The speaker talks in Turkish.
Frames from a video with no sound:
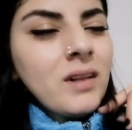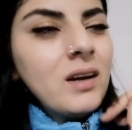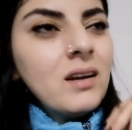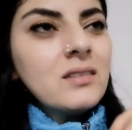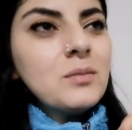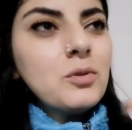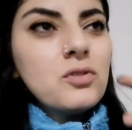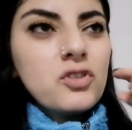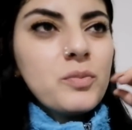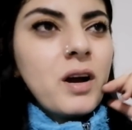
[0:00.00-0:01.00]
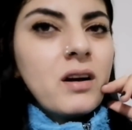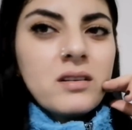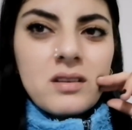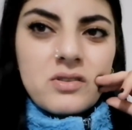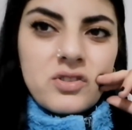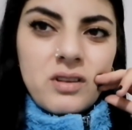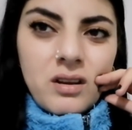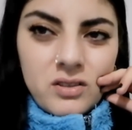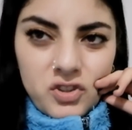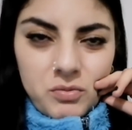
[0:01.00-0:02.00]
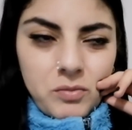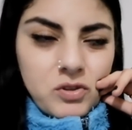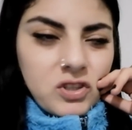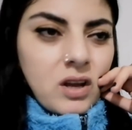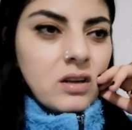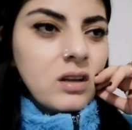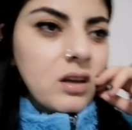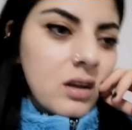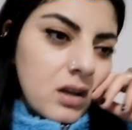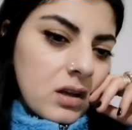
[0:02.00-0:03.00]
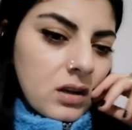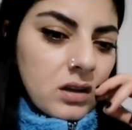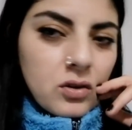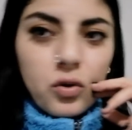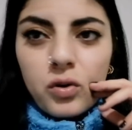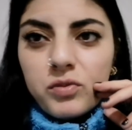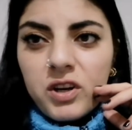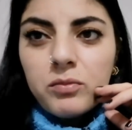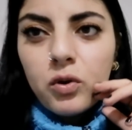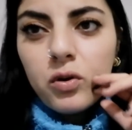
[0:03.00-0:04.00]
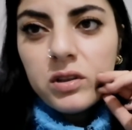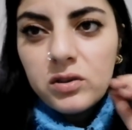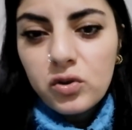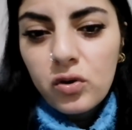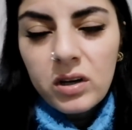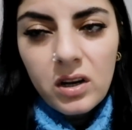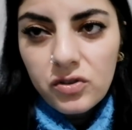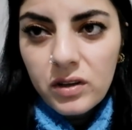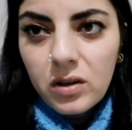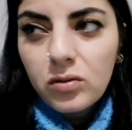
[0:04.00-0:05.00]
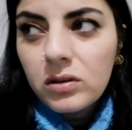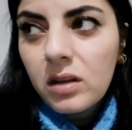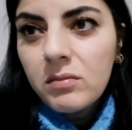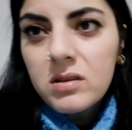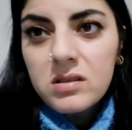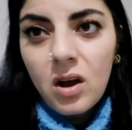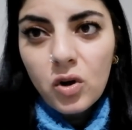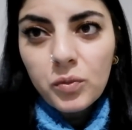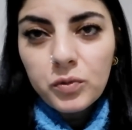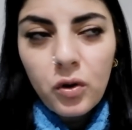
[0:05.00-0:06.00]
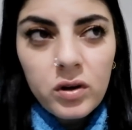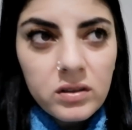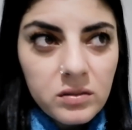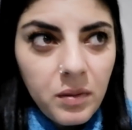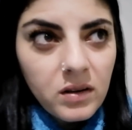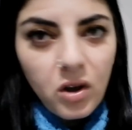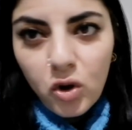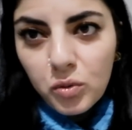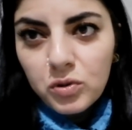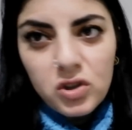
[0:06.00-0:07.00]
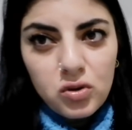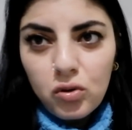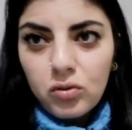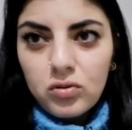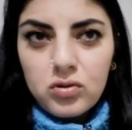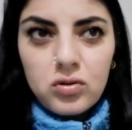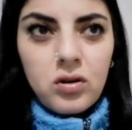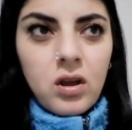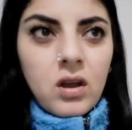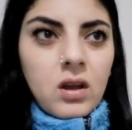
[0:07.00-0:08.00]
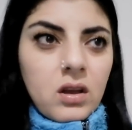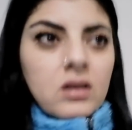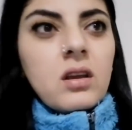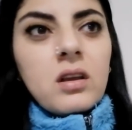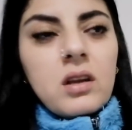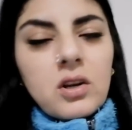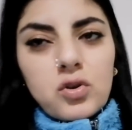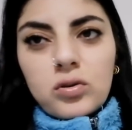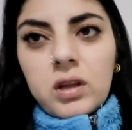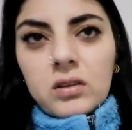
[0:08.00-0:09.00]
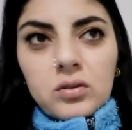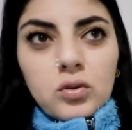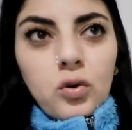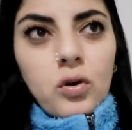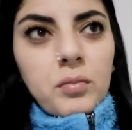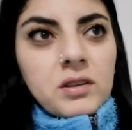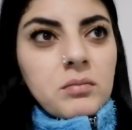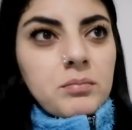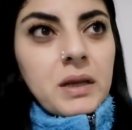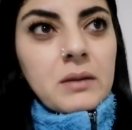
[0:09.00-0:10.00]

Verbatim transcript: Hayatı boyunca bir ağrı kesici dahi içmemiş yani. E, görümcem de öyledir. Çok ilaç falan kullanmaz. Yakup da öyledir. Ben Yakup'un hiç doğru düzgün e, ilaç kullandığını görmedim.